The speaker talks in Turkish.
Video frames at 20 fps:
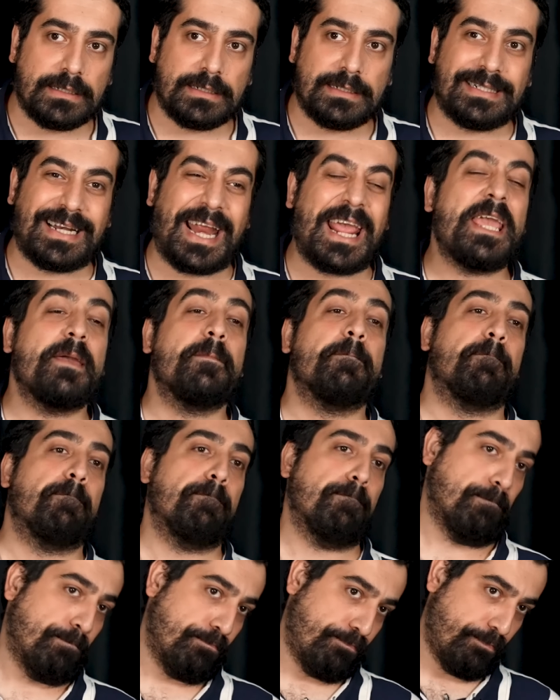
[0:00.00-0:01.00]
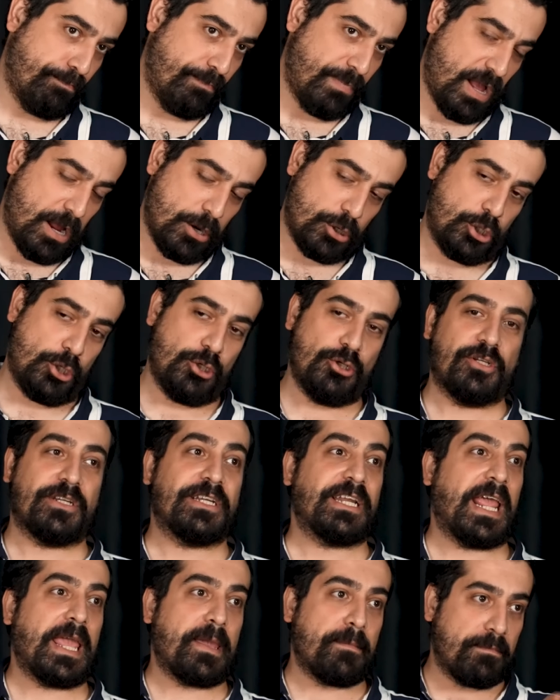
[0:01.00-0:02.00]
Reim pardon
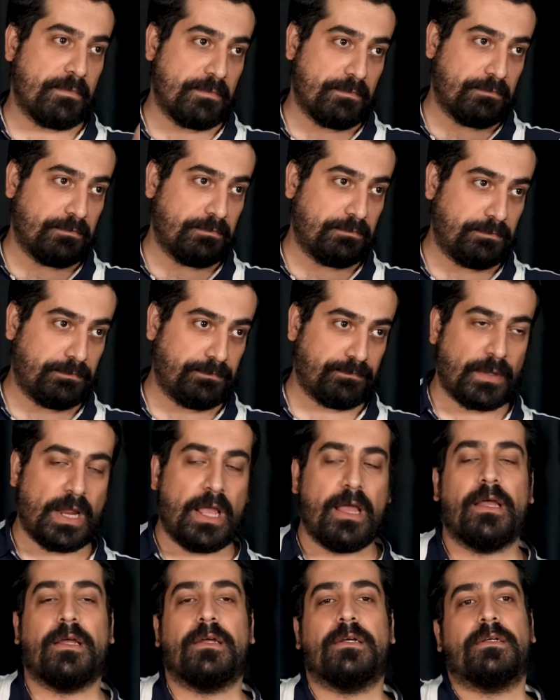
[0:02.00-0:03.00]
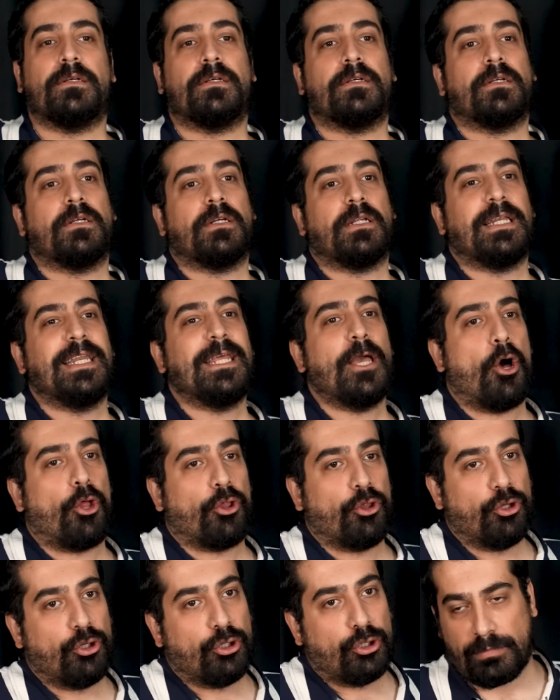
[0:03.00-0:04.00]
Reim
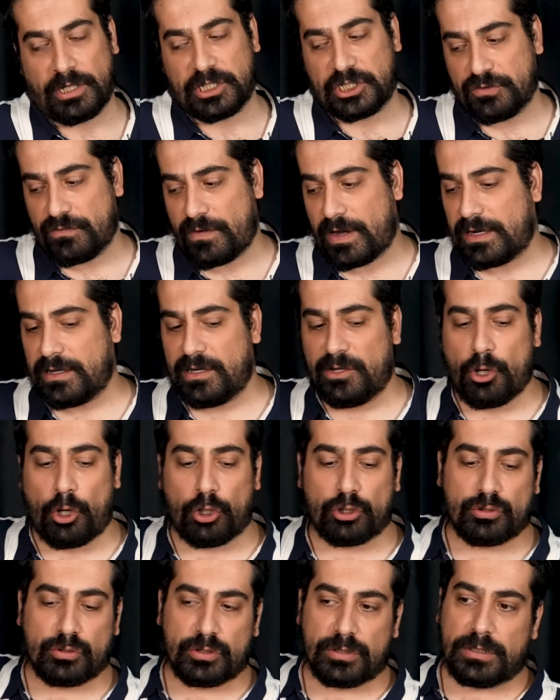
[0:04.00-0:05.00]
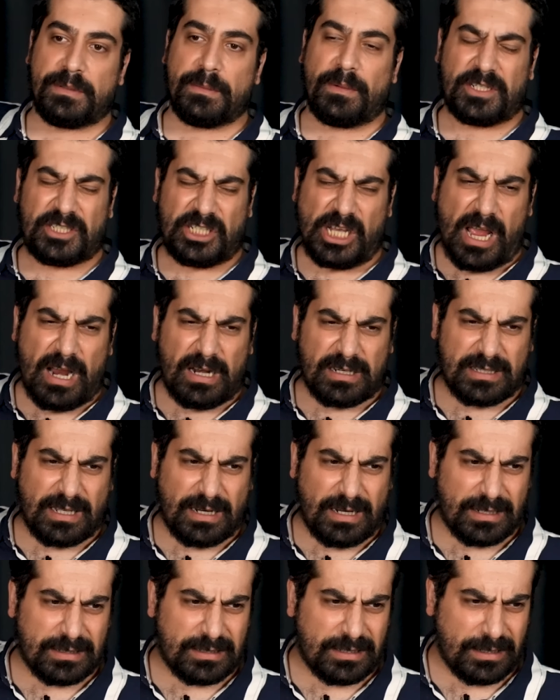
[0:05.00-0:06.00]
Lyon maçı var. Lyon bir maçı
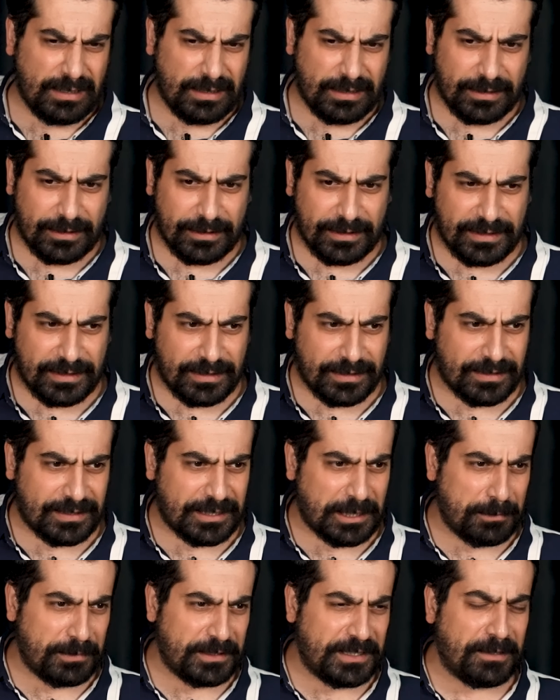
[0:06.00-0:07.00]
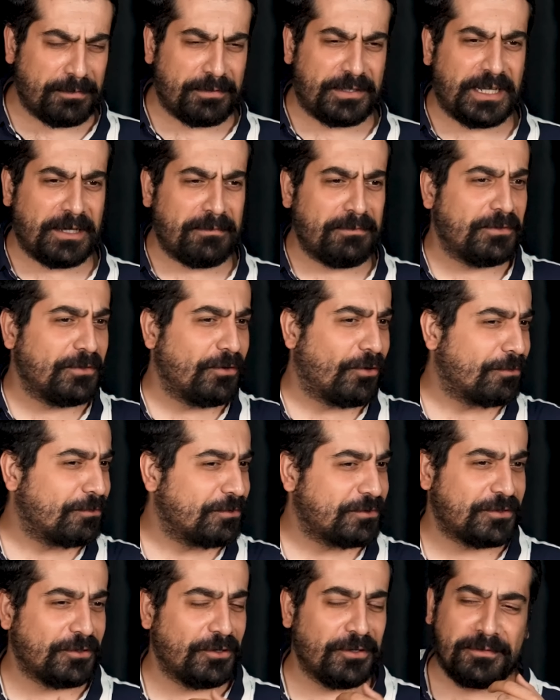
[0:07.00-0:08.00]
ertelendi. Zeminde bir şey mi
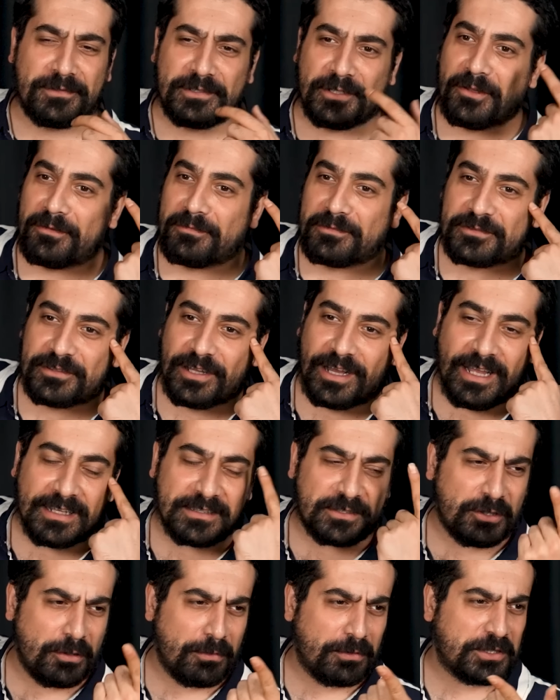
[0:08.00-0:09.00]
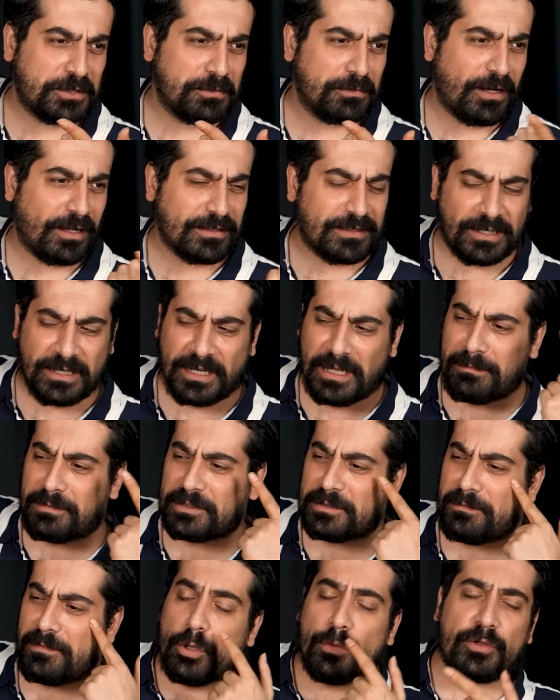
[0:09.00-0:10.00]
olmuş? Öyle bir şey olmuştu. Ayasio maçı mı?
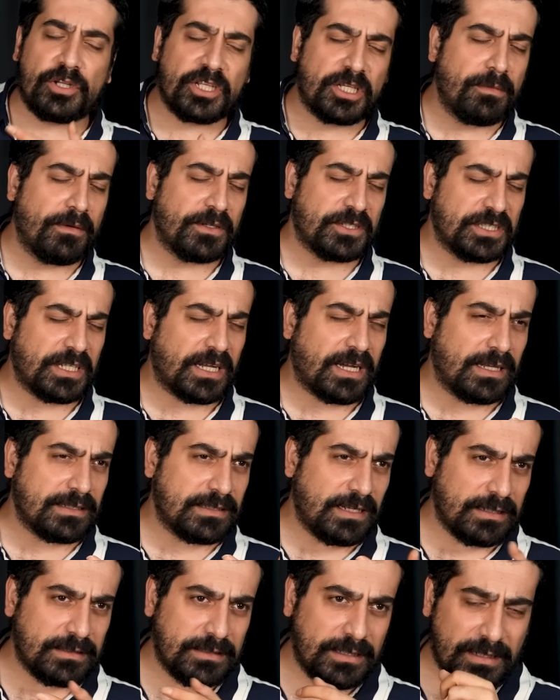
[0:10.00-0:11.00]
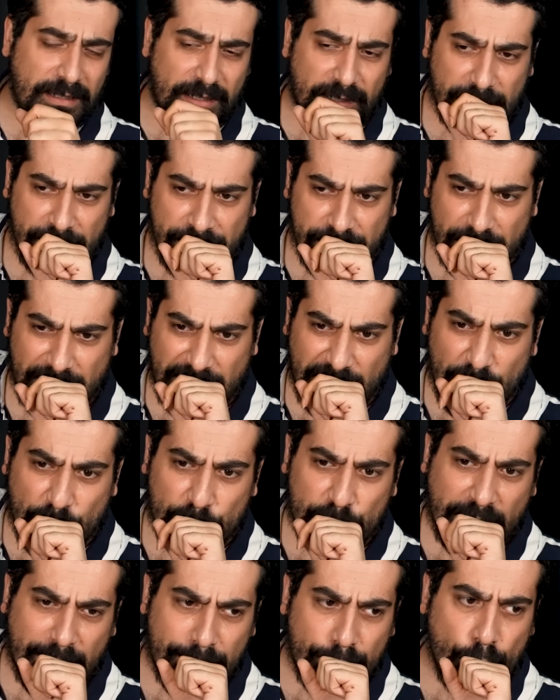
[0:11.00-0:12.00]
Hatırlayamadım. Öbür iki maçı da kazandı.
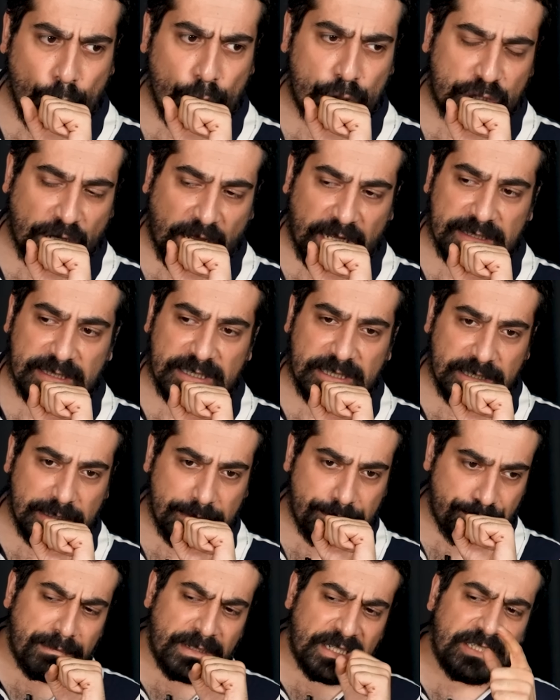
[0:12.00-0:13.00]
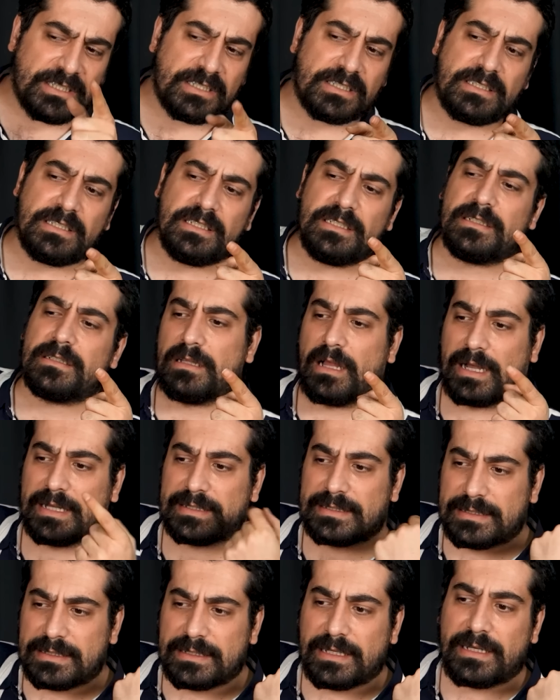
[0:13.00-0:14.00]
Lyon'un en büyük şansı birincisi
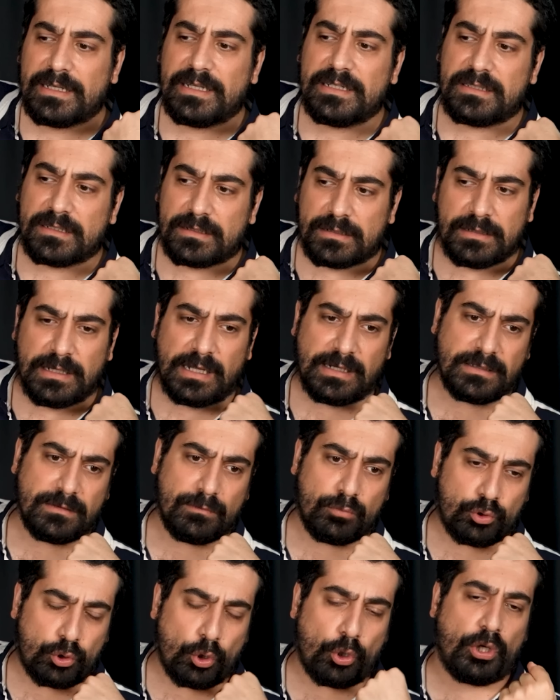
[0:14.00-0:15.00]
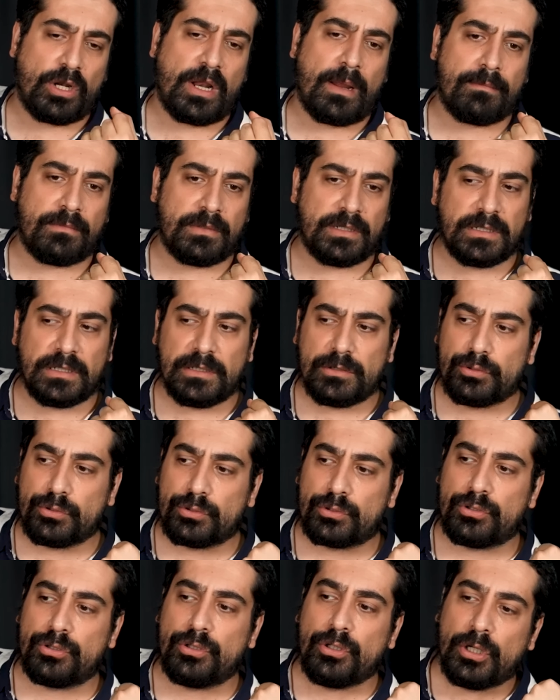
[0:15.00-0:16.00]
Lacazette'i geri getirdiler. Bu çok önemliydi.
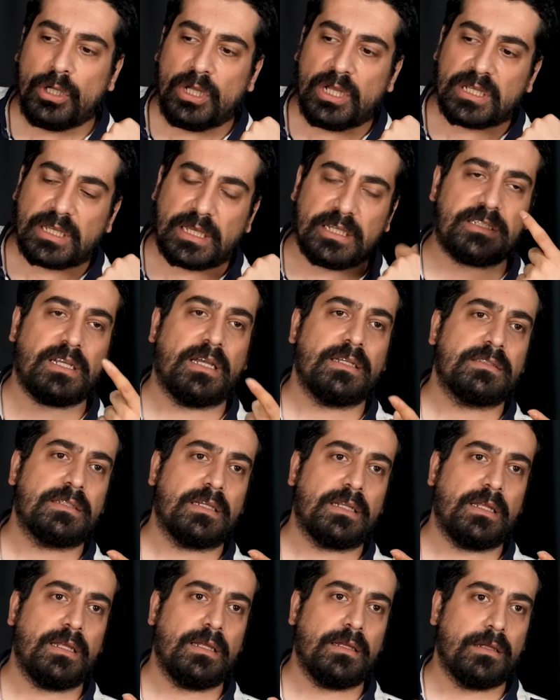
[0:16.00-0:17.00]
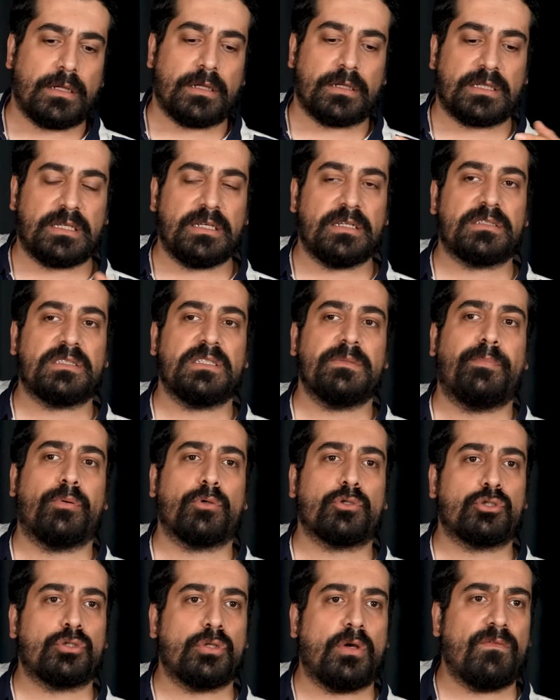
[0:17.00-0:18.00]
Çünkü geçen sene e, girdiği
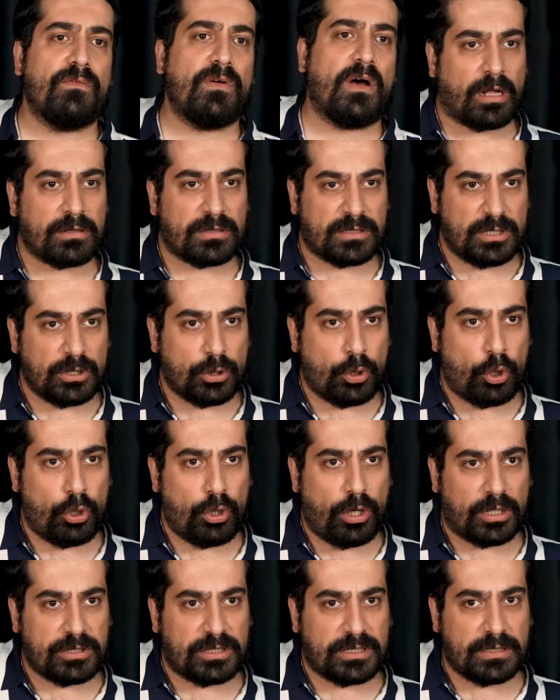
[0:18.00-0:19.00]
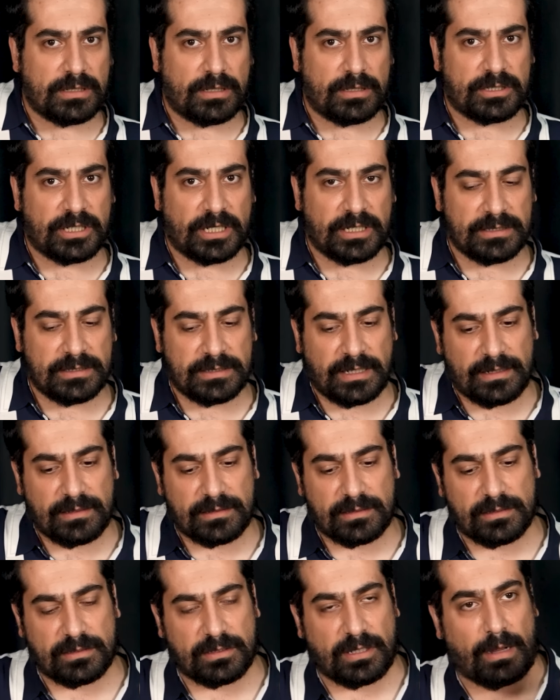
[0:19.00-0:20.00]
pozisyon ve attığı gol şeyinden
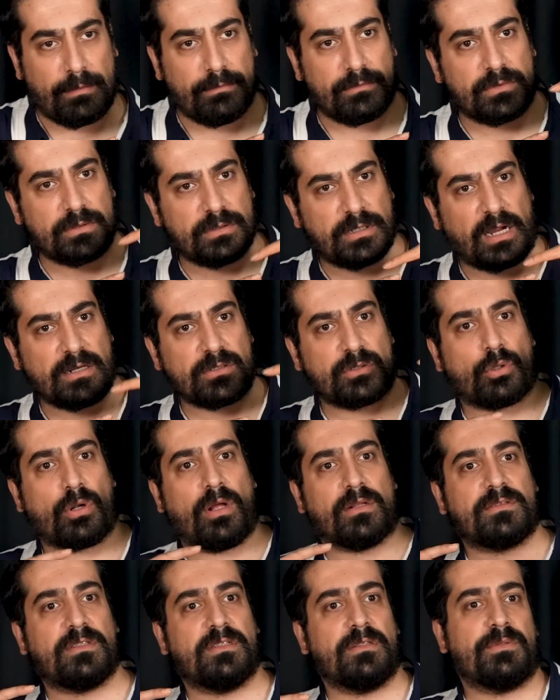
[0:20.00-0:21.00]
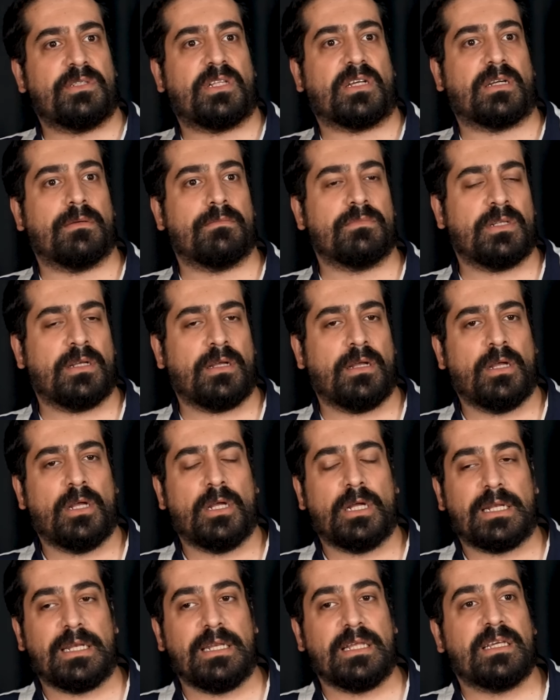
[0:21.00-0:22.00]
tam ters orantılı bir takımdı.
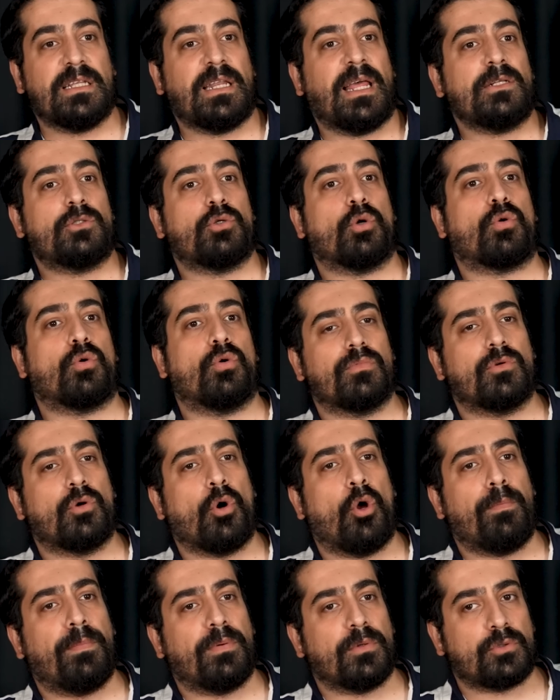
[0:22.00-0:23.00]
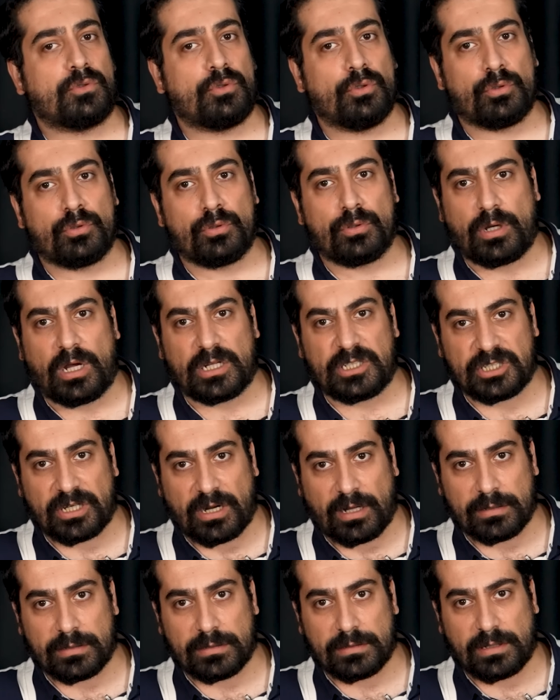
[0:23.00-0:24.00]
Ligin en çok gol pozisyonu
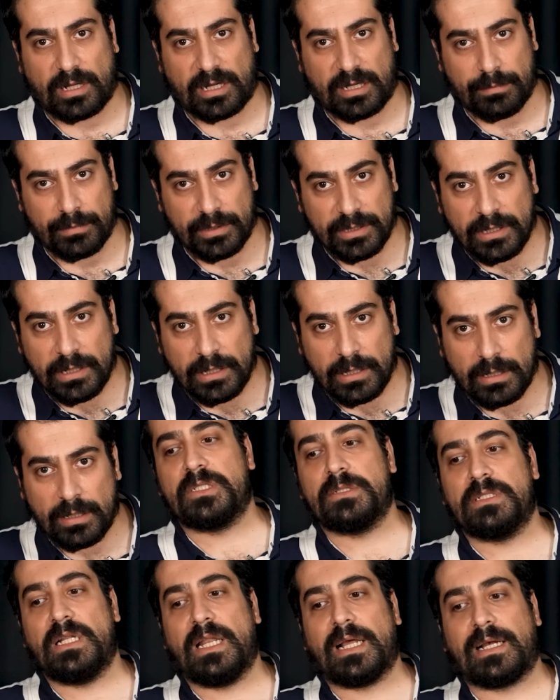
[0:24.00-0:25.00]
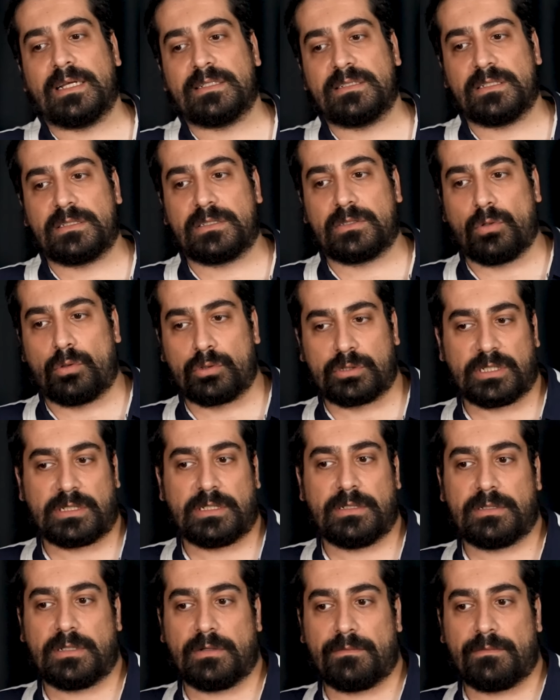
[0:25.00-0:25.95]
kaçıran takımıydı. Şimdi Lacazette oradaki...